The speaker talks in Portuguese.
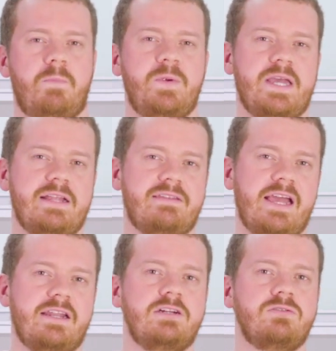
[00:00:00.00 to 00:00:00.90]
Porque a
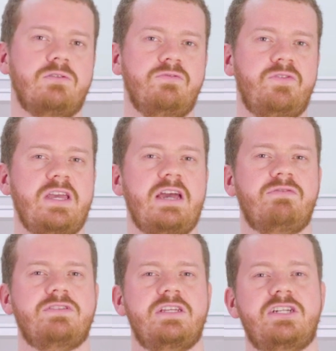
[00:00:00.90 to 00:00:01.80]
técnica do confit é
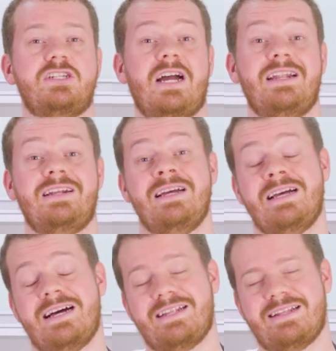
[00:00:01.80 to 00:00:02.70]
você deixar
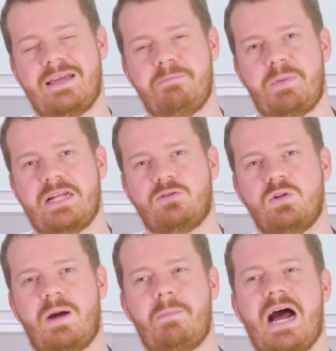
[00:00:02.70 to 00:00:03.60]
na
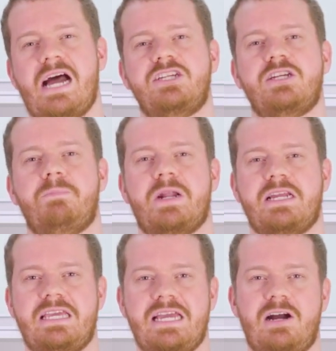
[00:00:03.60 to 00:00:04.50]
temperatura baixa para
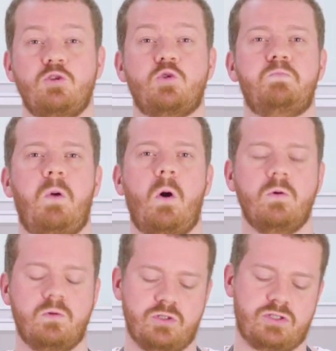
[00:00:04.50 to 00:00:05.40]
que aos
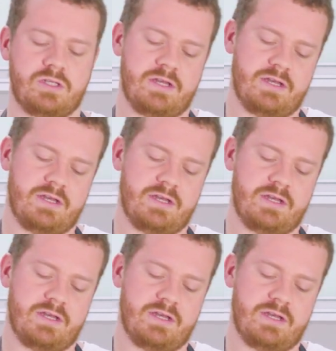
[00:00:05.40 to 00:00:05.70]
poucos